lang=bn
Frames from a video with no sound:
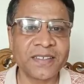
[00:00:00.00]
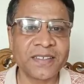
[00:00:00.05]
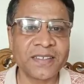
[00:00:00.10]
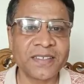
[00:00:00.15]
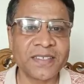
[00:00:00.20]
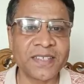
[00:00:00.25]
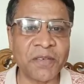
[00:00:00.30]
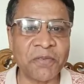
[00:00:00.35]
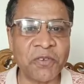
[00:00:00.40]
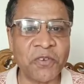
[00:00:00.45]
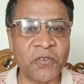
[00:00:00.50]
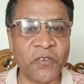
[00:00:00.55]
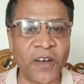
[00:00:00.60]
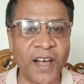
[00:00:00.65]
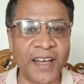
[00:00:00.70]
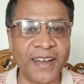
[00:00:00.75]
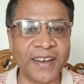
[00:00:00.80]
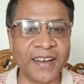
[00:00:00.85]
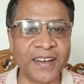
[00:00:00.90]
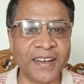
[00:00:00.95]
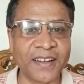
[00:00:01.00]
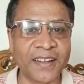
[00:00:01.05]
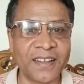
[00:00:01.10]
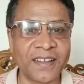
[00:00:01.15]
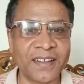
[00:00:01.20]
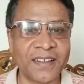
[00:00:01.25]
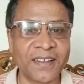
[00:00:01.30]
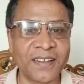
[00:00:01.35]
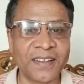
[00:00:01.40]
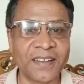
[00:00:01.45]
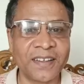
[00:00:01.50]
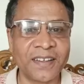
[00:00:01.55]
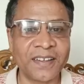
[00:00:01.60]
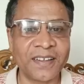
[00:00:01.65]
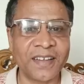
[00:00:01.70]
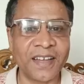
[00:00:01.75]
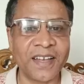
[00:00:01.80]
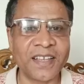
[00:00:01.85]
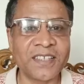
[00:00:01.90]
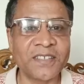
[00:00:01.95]
সেমিফাইনাল
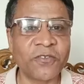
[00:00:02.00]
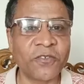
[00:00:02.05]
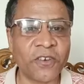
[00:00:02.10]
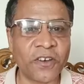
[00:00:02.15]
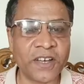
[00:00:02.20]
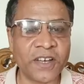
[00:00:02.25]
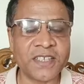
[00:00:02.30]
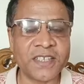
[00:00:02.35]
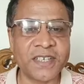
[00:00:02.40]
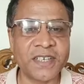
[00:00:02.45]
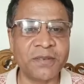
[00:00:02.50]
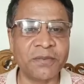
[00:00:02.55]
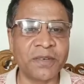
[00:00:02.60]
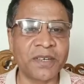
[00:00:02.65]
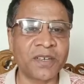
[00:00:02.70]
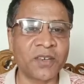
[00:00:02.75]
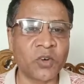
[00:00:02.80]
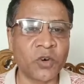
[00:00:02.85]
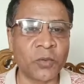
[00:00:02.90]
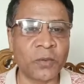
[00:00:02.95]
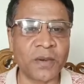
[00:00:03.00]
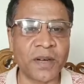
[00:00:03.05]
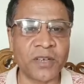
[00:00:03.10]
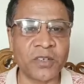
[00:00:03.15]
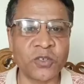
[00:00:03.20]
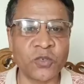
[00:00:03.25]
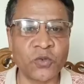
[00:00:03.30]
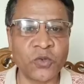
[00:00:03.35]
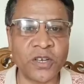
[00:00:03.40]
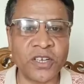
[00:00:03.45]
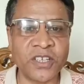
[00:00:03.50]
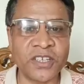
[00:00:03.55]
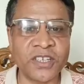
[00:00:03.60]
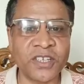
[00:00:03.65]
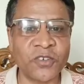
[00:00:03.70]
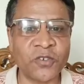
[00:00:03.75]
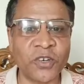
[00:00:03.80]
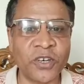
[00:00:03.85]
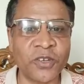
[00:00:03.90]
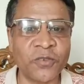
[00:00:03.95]
অ্যাজ ফার্স্ট টিম ইন কোপার টোয়েন্টি
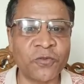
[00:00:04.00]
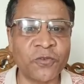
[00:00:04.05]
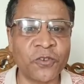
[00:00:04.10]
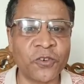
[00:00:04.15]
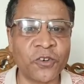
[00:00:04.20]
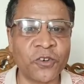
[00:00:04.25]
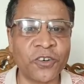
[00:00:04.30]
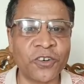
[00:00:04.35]
টোয়েন্টি ফোর